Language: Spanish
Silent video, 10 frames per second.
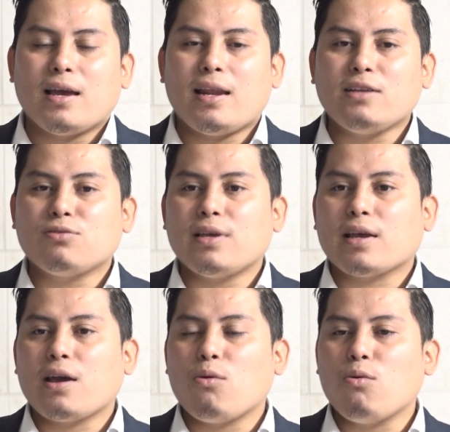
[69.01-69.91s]
El hecho
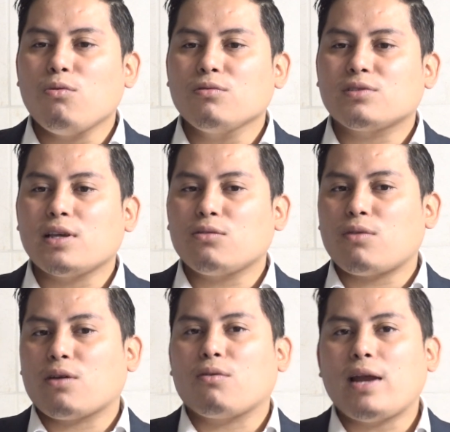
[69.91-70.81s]
de que un
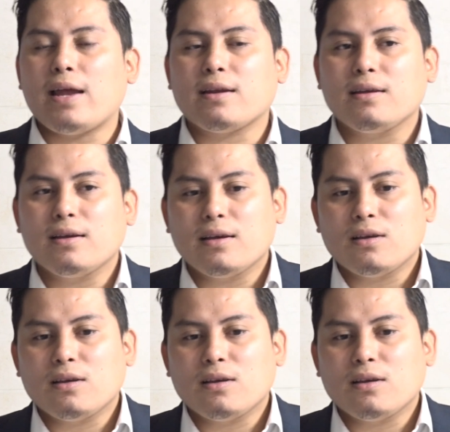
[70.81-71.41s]
centro escolar